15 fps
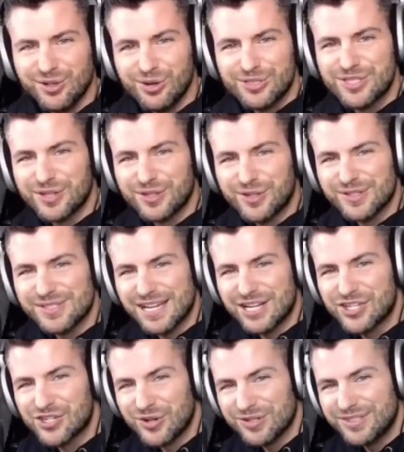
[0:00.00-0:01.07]
Julson
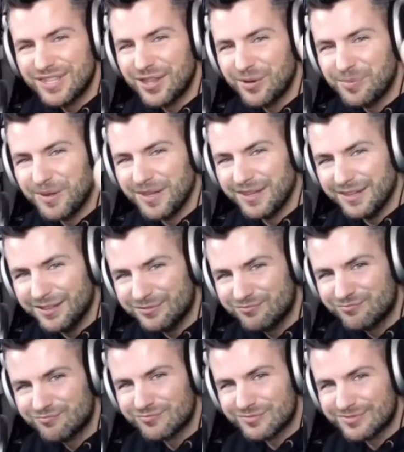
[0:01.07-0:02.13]
Kozak szoty
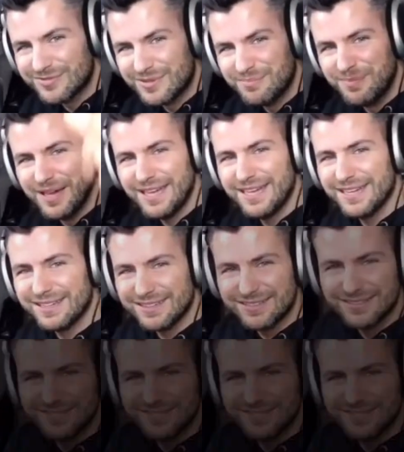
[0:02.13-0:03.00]
robi. Bang.